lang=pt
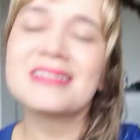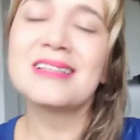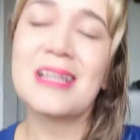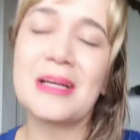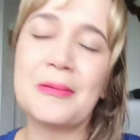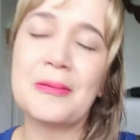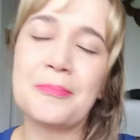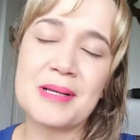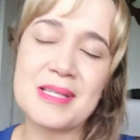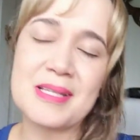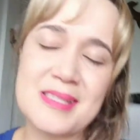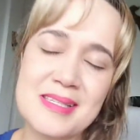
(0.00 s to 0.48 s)

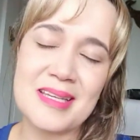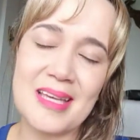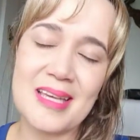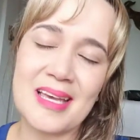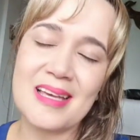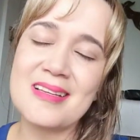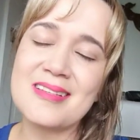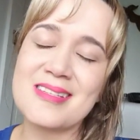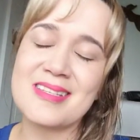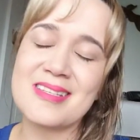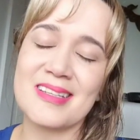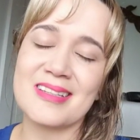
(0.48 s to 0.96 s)
Tenha
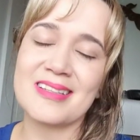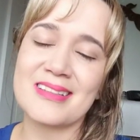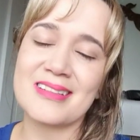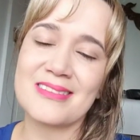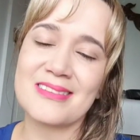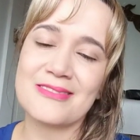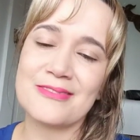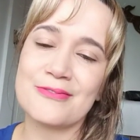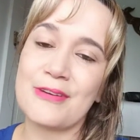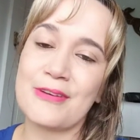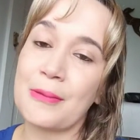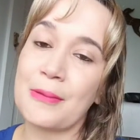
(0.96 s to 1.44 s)
paciência,
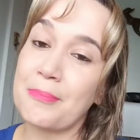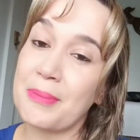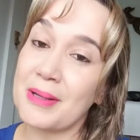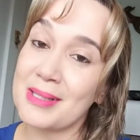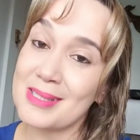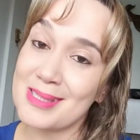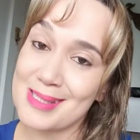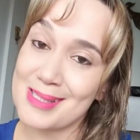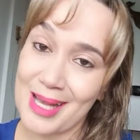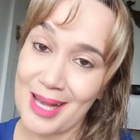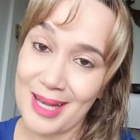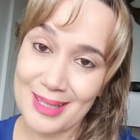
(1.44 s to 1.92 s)
vai
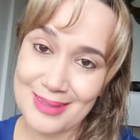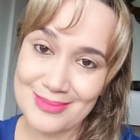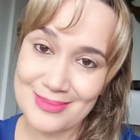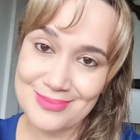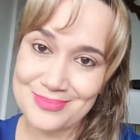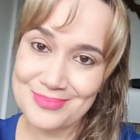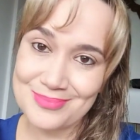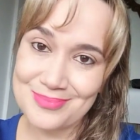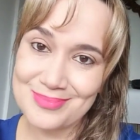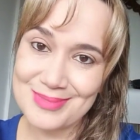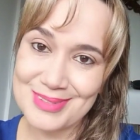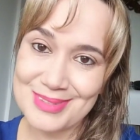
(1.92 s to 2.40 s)
passar
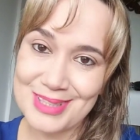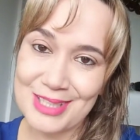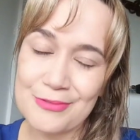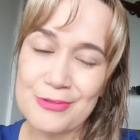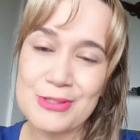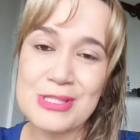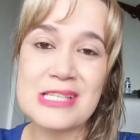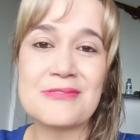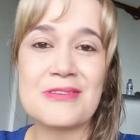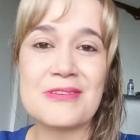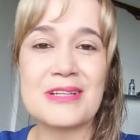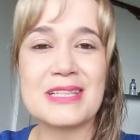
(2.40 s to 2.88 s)
e
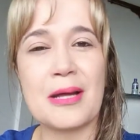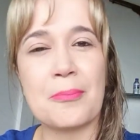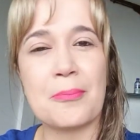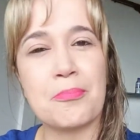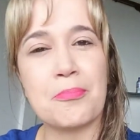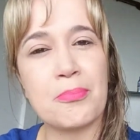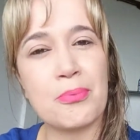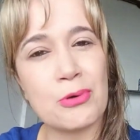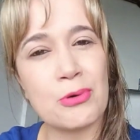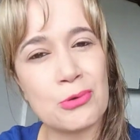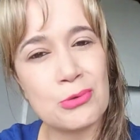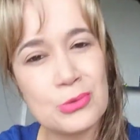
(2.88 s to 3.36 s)
você vai estar tá
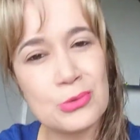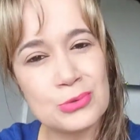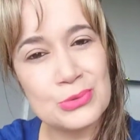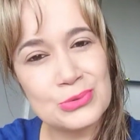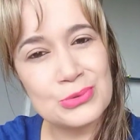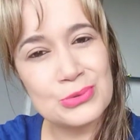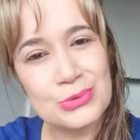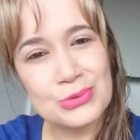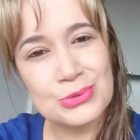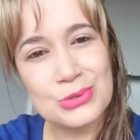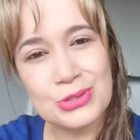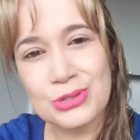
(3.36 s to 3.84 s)

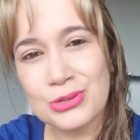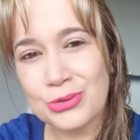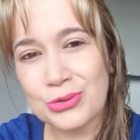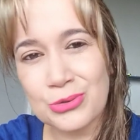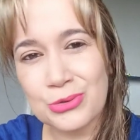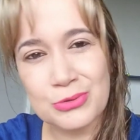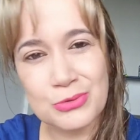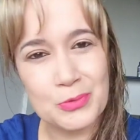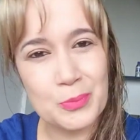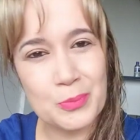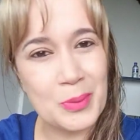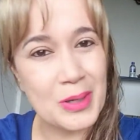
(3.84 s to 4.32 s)
pronto de
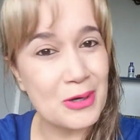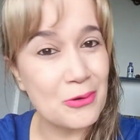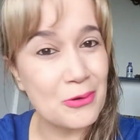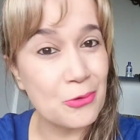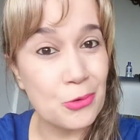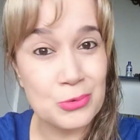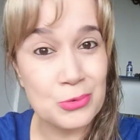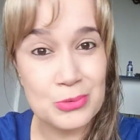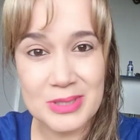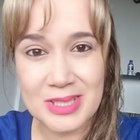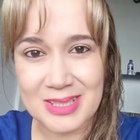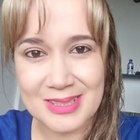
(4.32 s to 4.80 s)
novo para
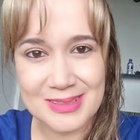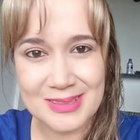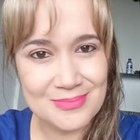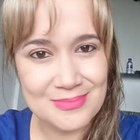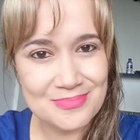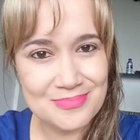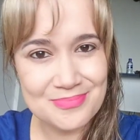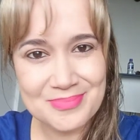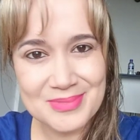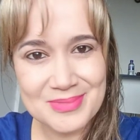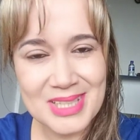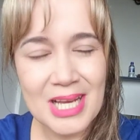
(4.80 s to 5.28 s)
outra,
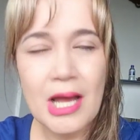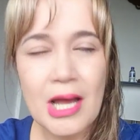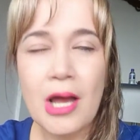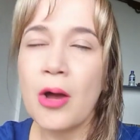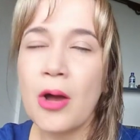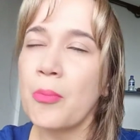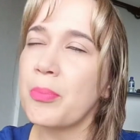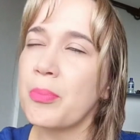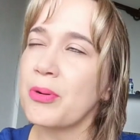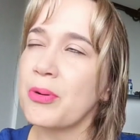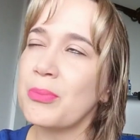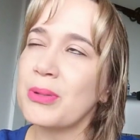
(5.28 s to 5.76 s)

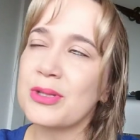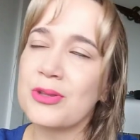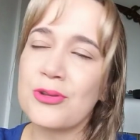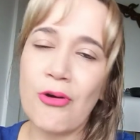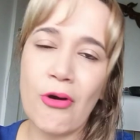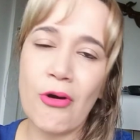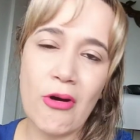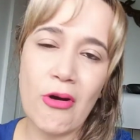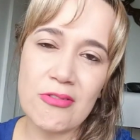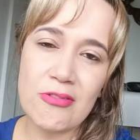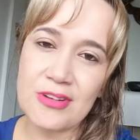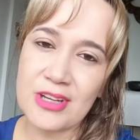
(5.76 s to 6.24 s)
para uma
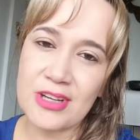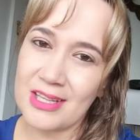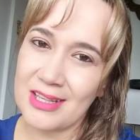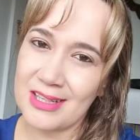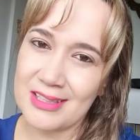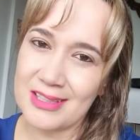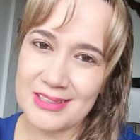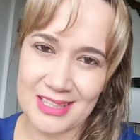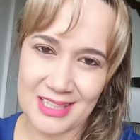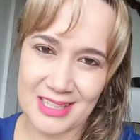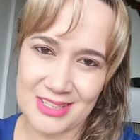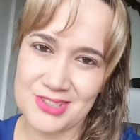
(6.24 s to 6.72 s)
nova
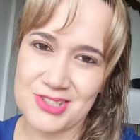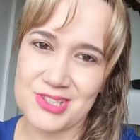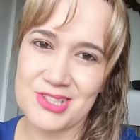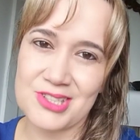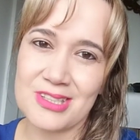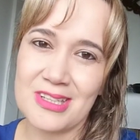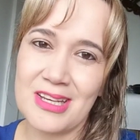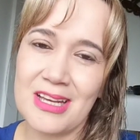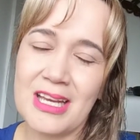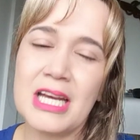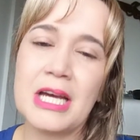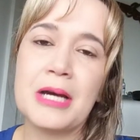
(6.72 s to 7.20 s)

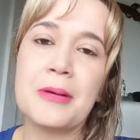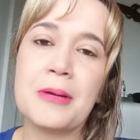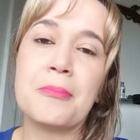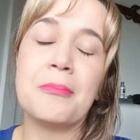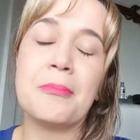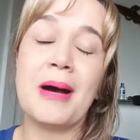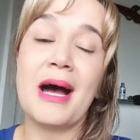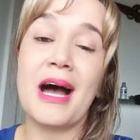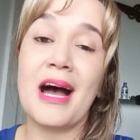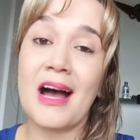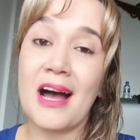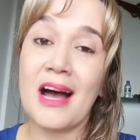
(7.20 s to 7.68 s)
realidade.
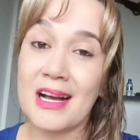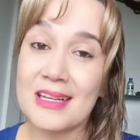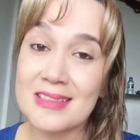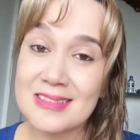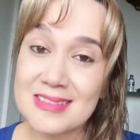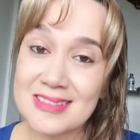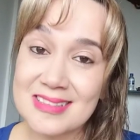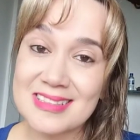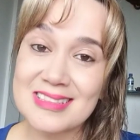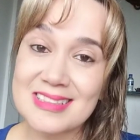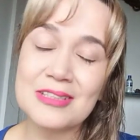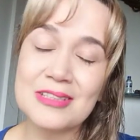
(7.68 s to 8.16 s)

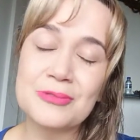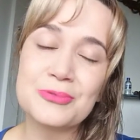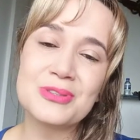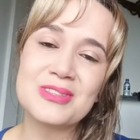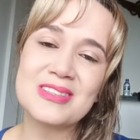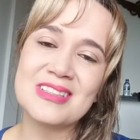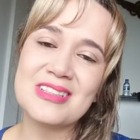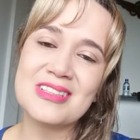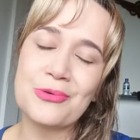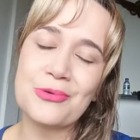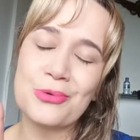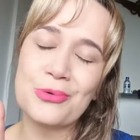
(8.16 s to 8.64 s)
Mas não
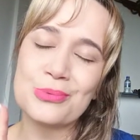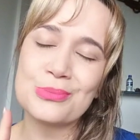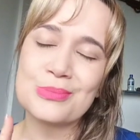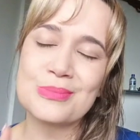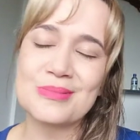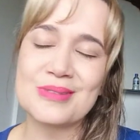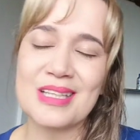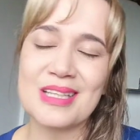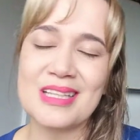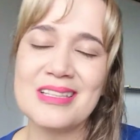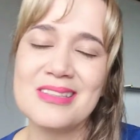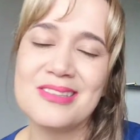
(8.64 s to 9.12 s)
se
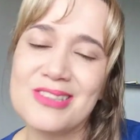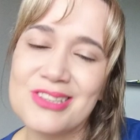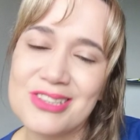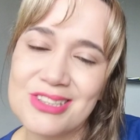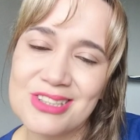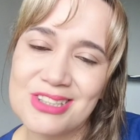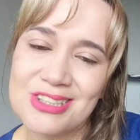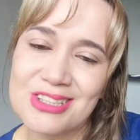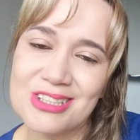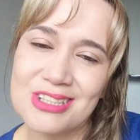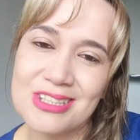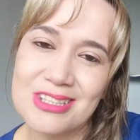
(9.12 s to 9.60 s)

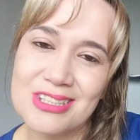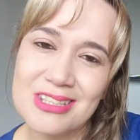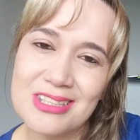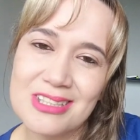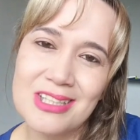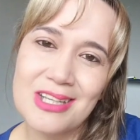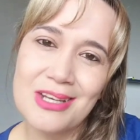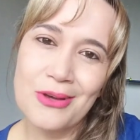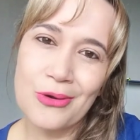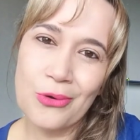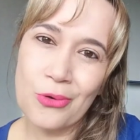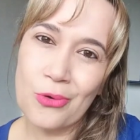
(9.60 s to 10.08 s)
contente
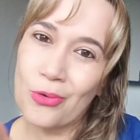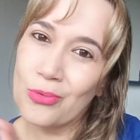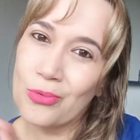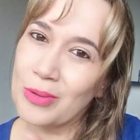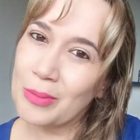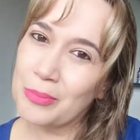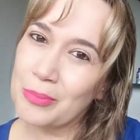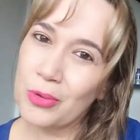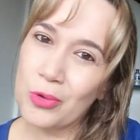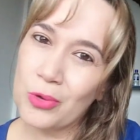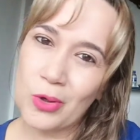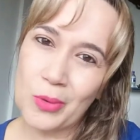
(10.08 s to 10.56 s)
com
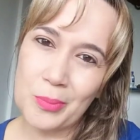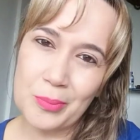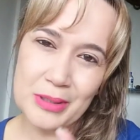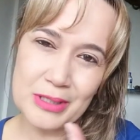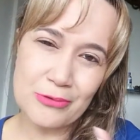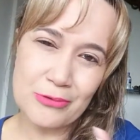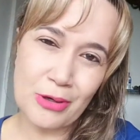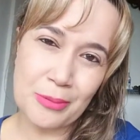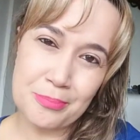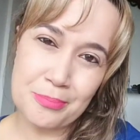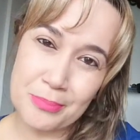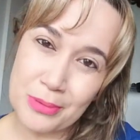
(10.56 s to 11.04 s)
amor
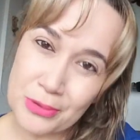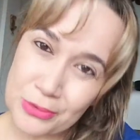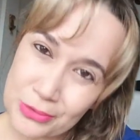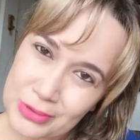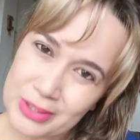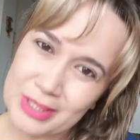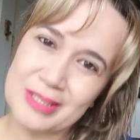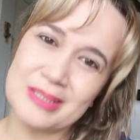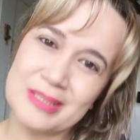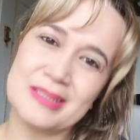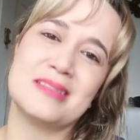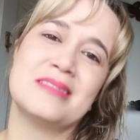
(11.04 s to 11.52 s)
meio à
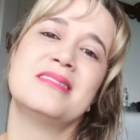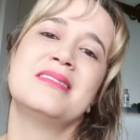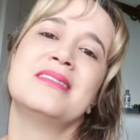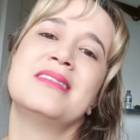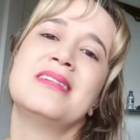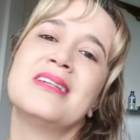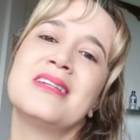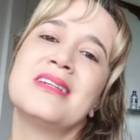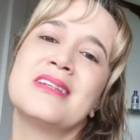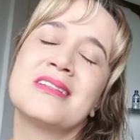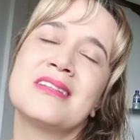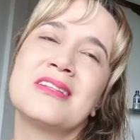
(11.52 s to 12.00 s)
boca.
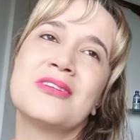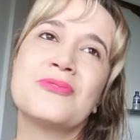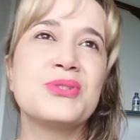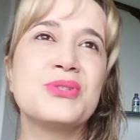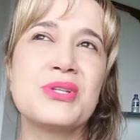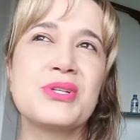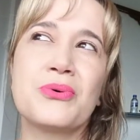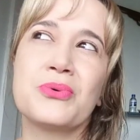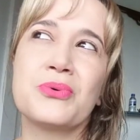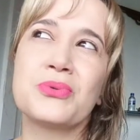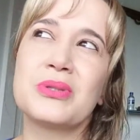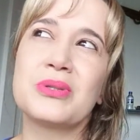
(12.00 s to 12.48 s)
Não
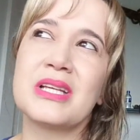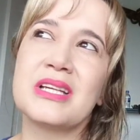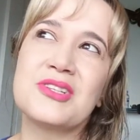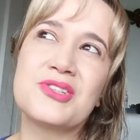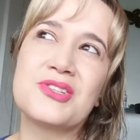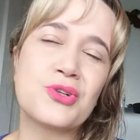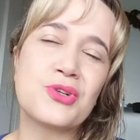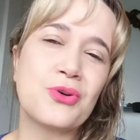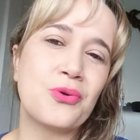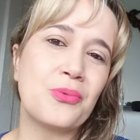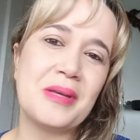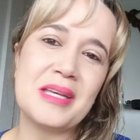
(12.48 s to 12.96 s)
se
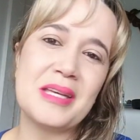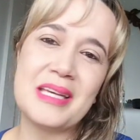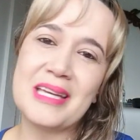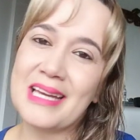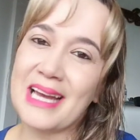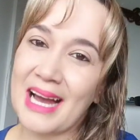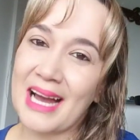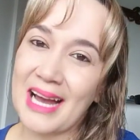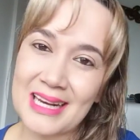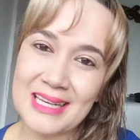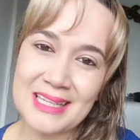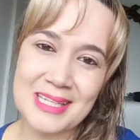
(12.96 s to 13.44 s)
contente com
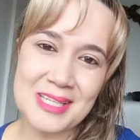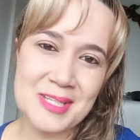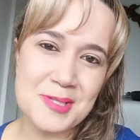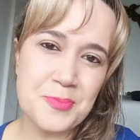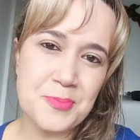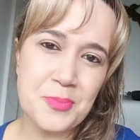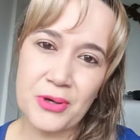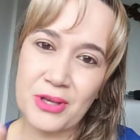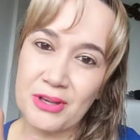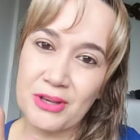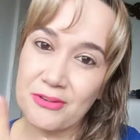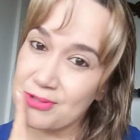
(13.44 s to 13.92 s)
migalhas,
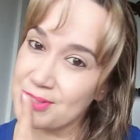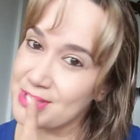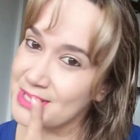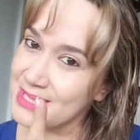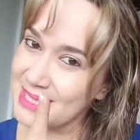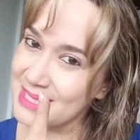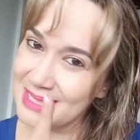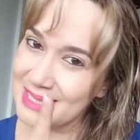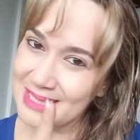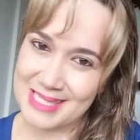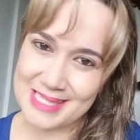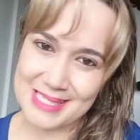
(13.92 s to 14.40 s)
porque
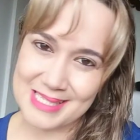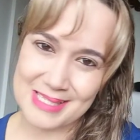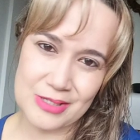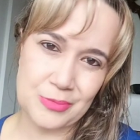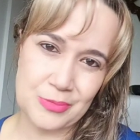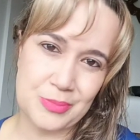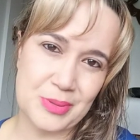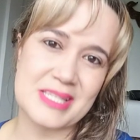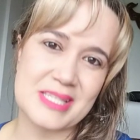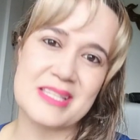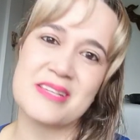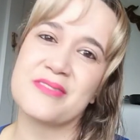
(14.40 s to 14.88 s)
você
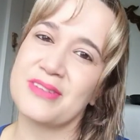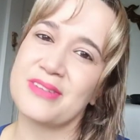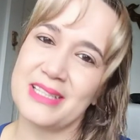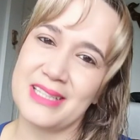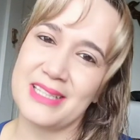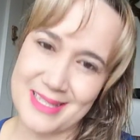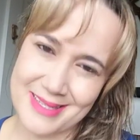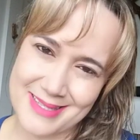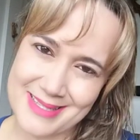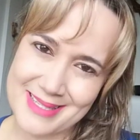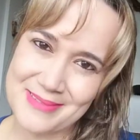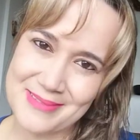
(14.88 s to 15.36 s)
nasceu para ser
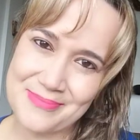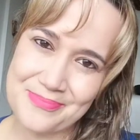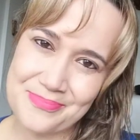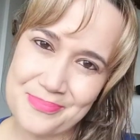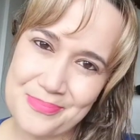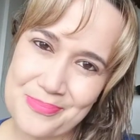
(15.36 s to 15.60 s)
feliz.